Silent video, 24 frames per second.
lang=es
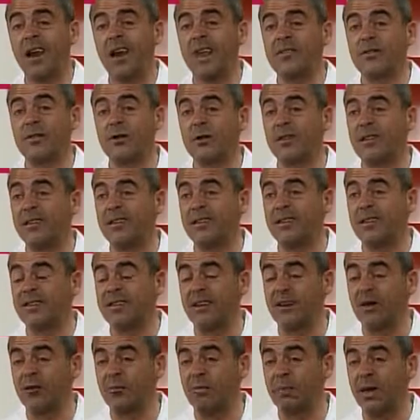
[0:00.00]
las
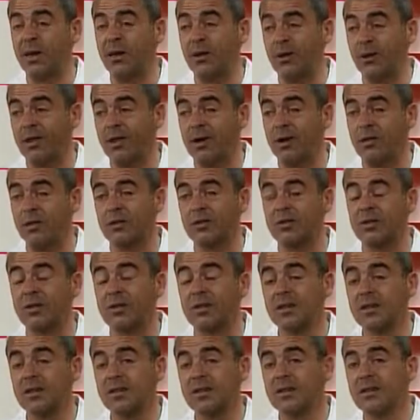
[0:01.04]
noticias y los periódicos.
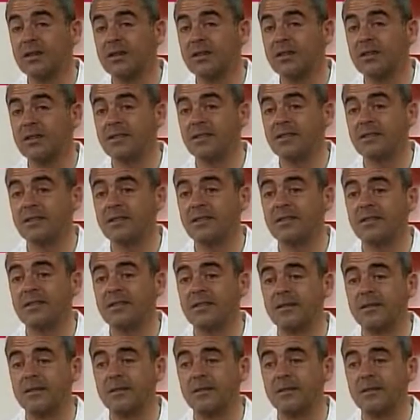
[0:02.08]
Sí, bueno,